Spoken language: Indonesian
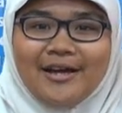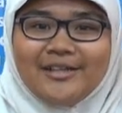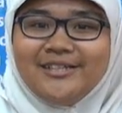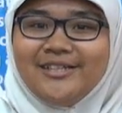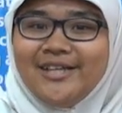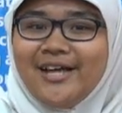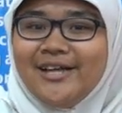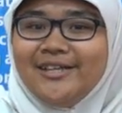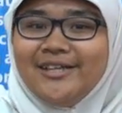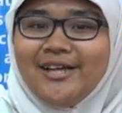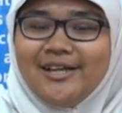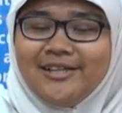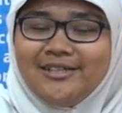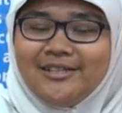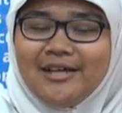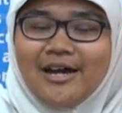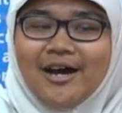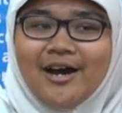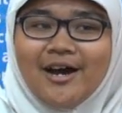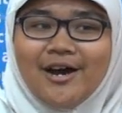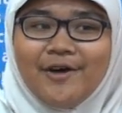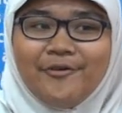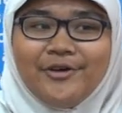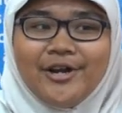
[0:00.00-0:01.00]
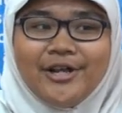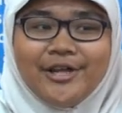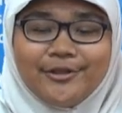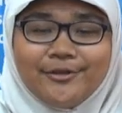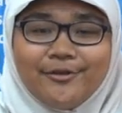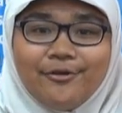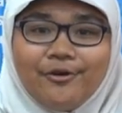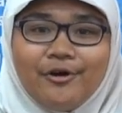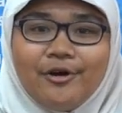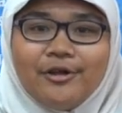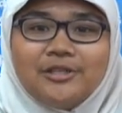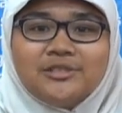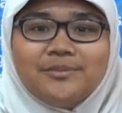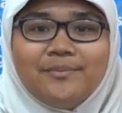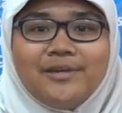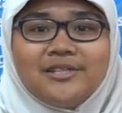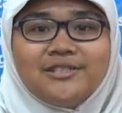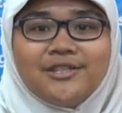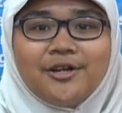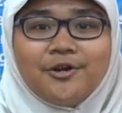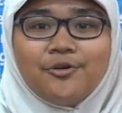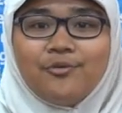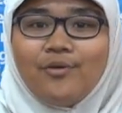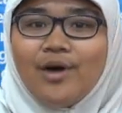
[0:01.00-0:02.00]
Jadi uh, eh, udah gitu
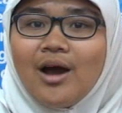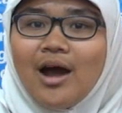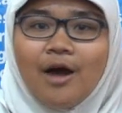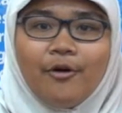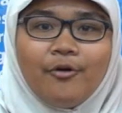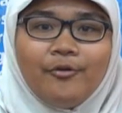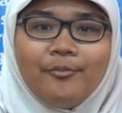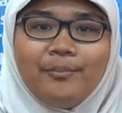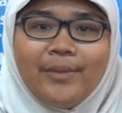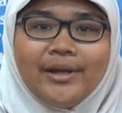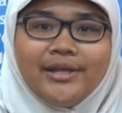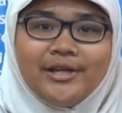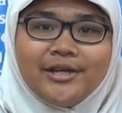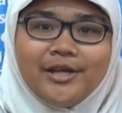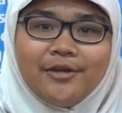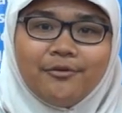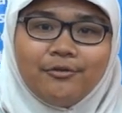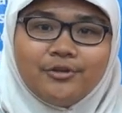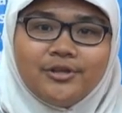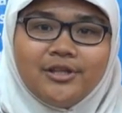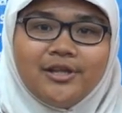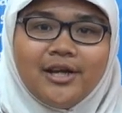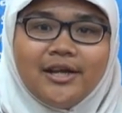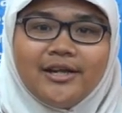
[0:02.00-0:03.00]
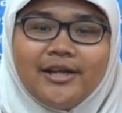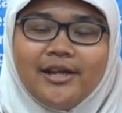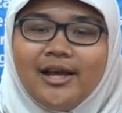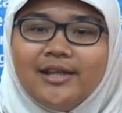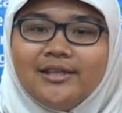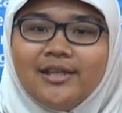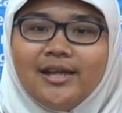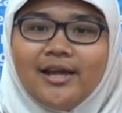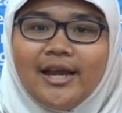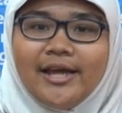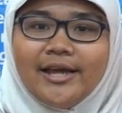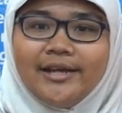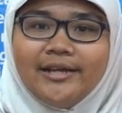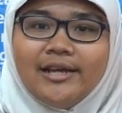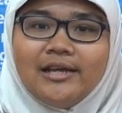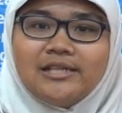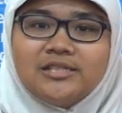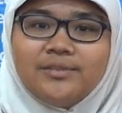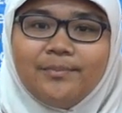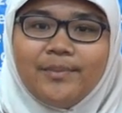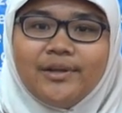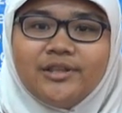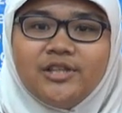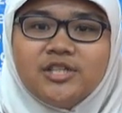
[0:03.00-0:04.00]
semester 2 aku banyak ikut dengan kegiatan lainnya
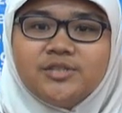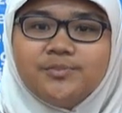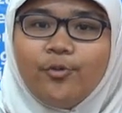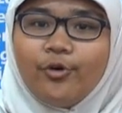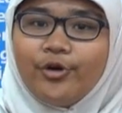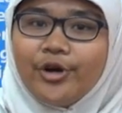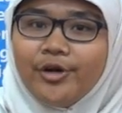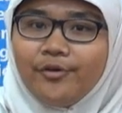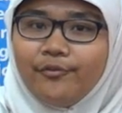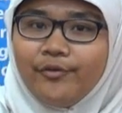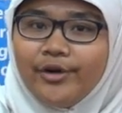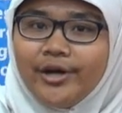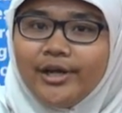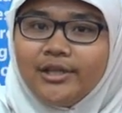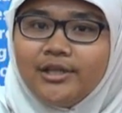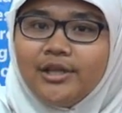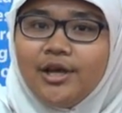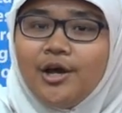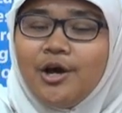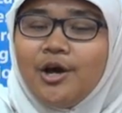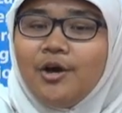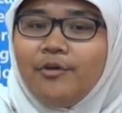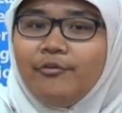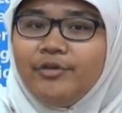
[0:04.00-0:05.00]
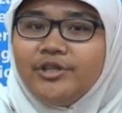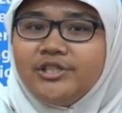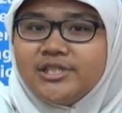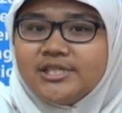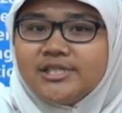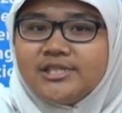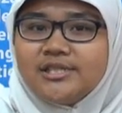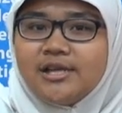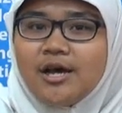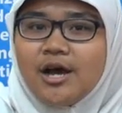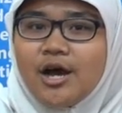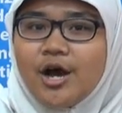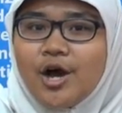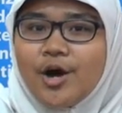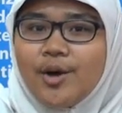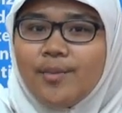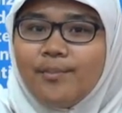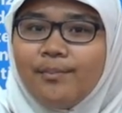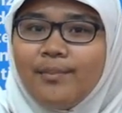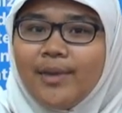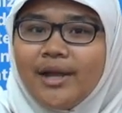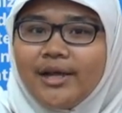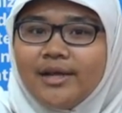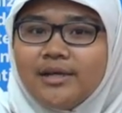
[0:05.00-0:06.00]
seperti spoken word which is
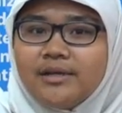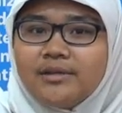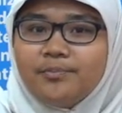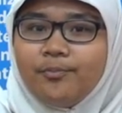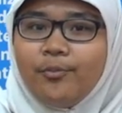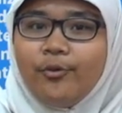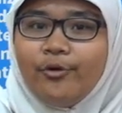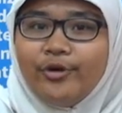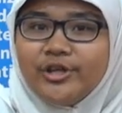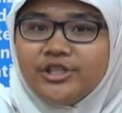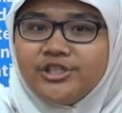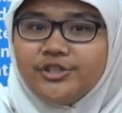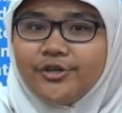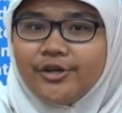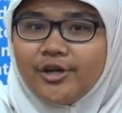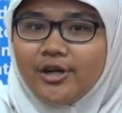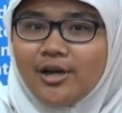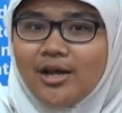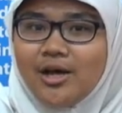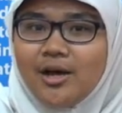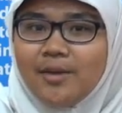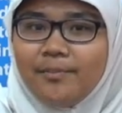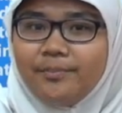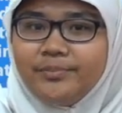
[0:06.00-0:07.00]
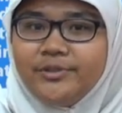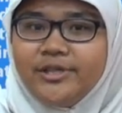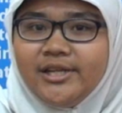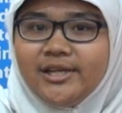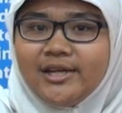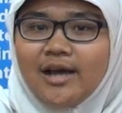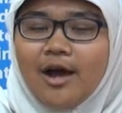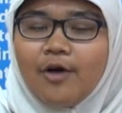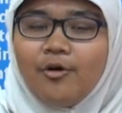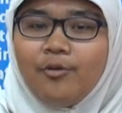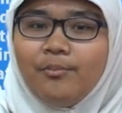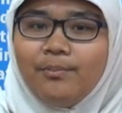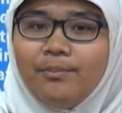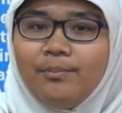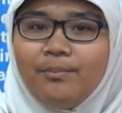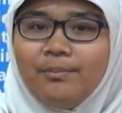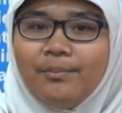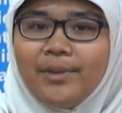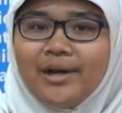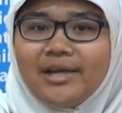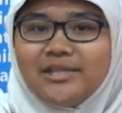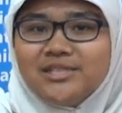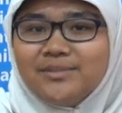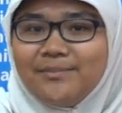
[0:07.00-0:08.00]
um, like a poetry club. Jadi aku
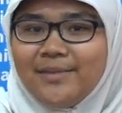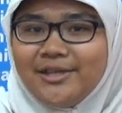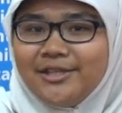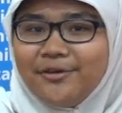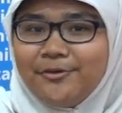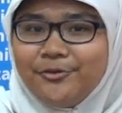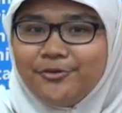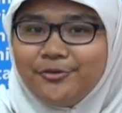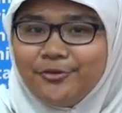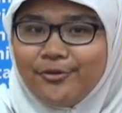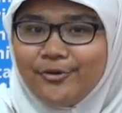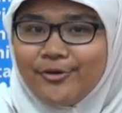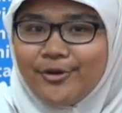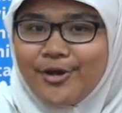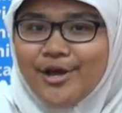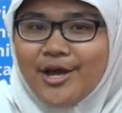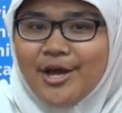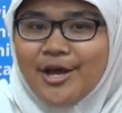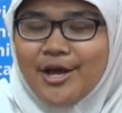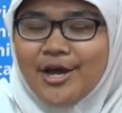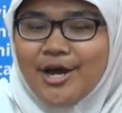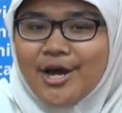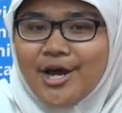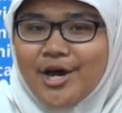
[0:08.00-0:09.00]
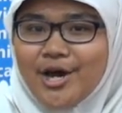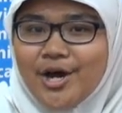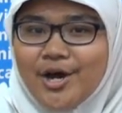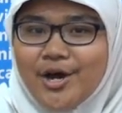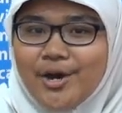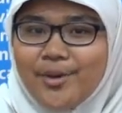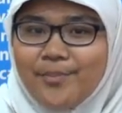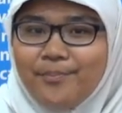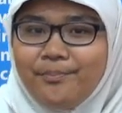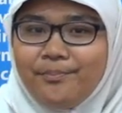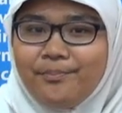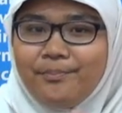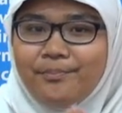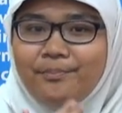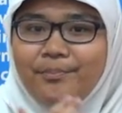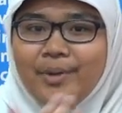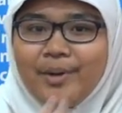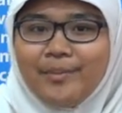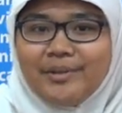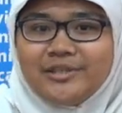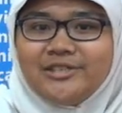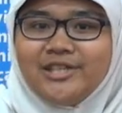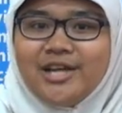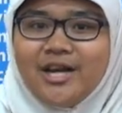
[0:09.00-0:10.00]
berkesempatan untuk uh,
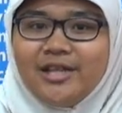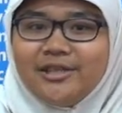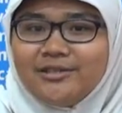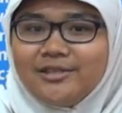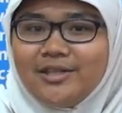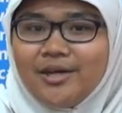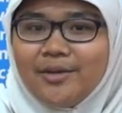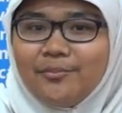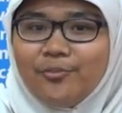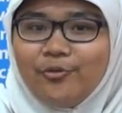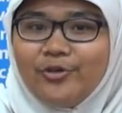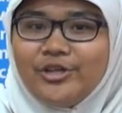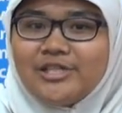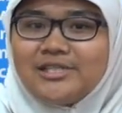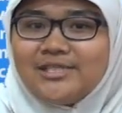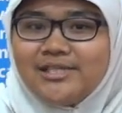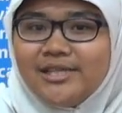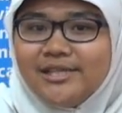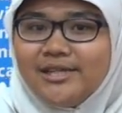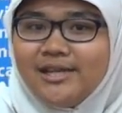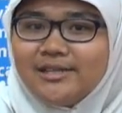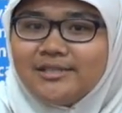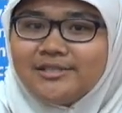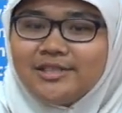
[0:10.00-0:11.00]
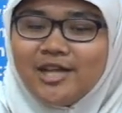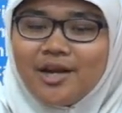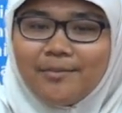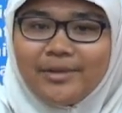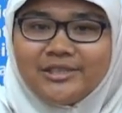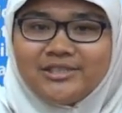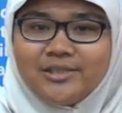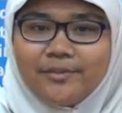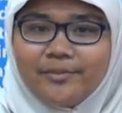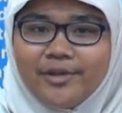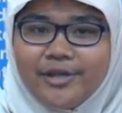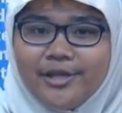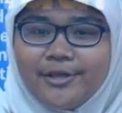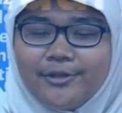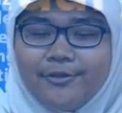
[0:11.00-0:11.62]
berbicara tentang puisi dan segala macamnya